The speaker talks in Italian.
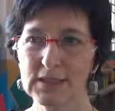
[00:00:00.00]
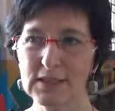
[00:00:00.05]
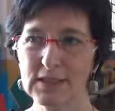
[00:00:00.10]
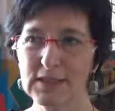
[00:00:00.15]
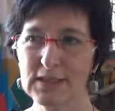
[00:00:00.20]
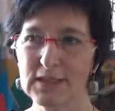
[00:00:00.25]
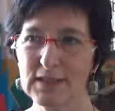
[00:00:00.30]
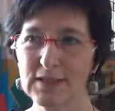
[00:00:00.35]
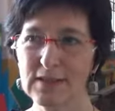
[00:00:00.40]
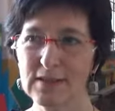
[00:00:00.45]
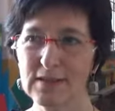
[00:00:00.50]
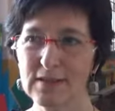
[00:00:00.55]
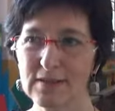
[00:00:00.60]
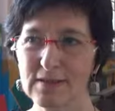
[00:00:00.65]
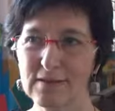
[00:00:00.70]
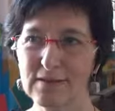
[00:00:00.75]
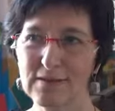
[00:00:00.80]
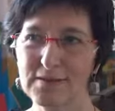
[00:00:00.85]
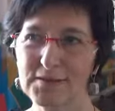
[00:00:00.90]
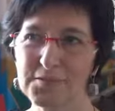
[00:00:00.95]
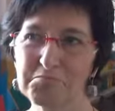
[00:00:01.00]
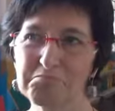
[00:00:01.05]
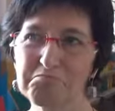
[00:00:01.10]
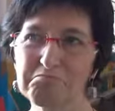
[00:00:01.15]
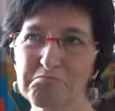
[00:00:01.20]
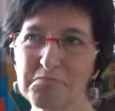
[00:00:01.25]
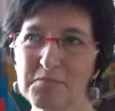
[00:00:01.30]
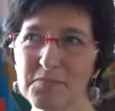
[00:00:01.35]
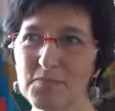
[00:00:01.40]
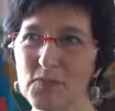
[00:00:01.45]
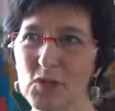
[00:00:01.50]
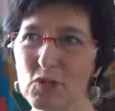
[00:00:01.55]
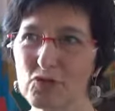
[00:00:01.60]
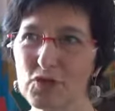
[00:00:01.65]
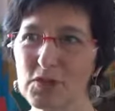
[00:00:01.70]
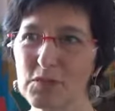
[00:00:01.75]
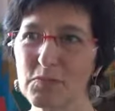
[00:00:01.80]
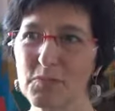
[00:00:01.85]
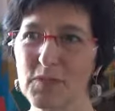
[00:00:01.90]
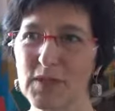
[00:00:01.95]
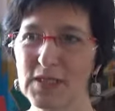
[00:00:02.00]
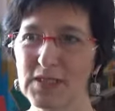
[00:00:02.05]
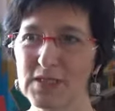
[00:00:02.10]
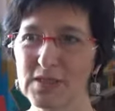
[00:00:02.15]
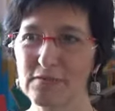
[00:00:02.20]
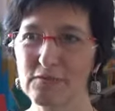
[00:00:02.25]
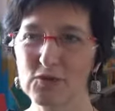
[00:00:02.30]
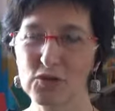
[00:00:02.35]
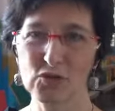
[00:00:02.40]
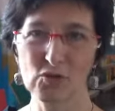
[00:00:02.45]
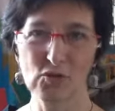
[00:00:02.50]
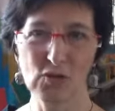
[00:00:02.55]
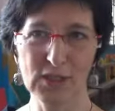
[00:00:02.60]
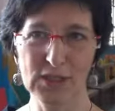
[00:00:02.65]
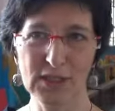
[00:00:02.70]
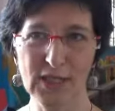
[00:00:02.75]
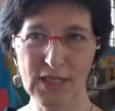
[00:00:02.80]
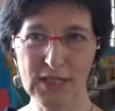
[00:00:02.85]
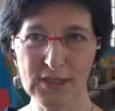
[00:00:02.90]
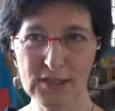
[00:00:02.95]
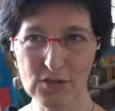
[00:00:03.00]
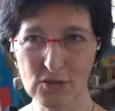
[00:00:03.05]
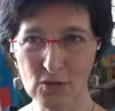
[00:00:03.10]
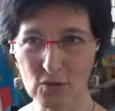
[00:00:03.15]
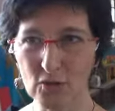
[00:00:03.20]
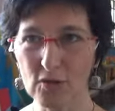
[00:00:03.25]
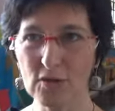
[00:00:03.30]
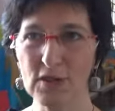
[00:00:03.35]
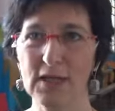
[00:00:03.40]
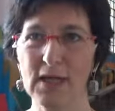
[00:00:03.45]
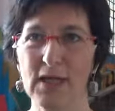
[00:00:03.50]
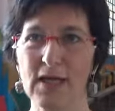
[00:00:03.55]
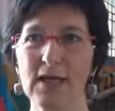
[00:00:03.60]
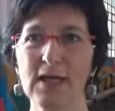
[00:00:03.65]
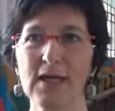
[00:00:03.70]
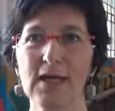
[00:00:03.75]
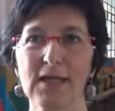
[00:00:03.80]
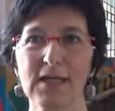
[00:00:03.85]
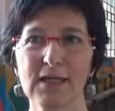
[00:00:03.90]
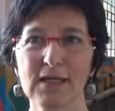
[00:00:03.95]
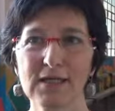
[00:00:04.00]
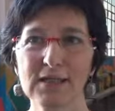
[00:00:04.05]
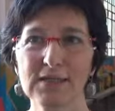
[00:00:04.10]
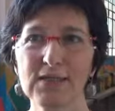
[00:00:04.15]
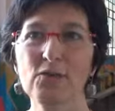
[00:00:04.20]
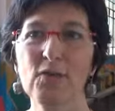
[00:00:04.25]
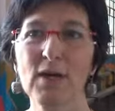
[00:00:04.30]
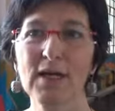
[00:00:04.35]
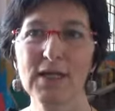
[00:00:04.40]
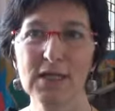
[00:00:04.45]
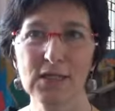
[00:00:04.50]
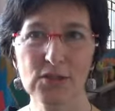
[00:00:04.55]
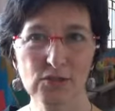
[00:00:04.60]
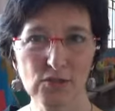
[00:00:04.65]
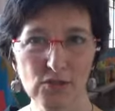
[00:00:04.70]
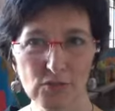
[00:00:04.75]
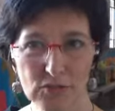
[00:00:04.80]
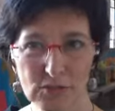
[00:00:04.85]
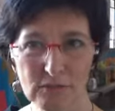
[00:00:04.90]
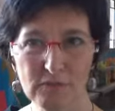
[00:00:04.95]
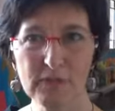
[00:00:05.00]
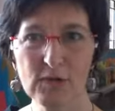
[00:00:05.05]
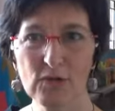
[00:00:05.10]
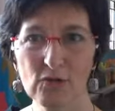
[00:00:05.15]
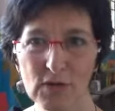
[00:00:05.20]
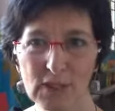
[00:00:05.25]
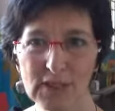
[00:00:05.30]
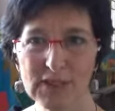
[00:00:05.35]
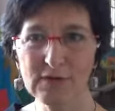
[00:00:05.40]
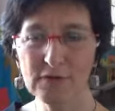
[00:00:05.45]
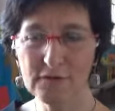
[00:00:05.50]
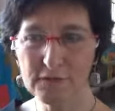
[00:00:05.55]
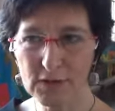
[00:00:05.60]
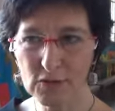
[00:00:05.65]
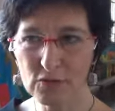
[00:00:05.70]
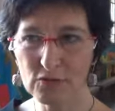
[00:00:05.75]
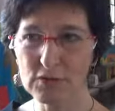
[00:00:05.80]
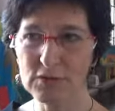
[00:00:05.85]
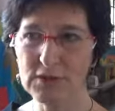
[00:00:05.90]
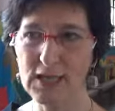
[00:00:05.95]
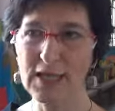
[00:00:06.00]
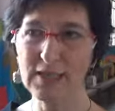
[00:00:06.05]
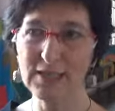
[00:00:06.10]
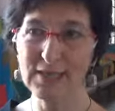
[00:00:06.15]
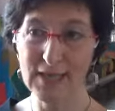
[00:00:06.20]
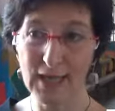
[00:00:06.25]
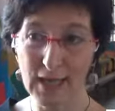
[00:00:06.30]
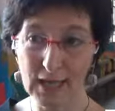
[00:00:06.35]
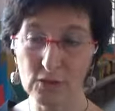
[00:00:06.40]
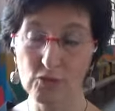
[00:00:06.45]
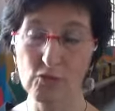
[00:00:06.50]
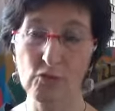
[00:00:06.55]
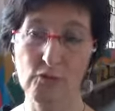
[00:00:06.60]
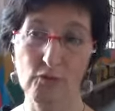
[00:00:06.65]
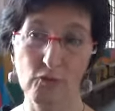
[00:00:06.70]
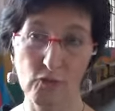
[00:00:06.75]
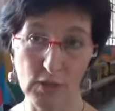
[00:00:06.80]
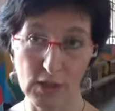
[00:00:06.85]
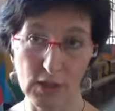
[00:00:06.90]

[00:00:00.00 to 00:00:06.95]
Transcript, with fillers: di ehm, così, presa di visione della storia, eh, di quelle che sono davvero le difficoltà dentro e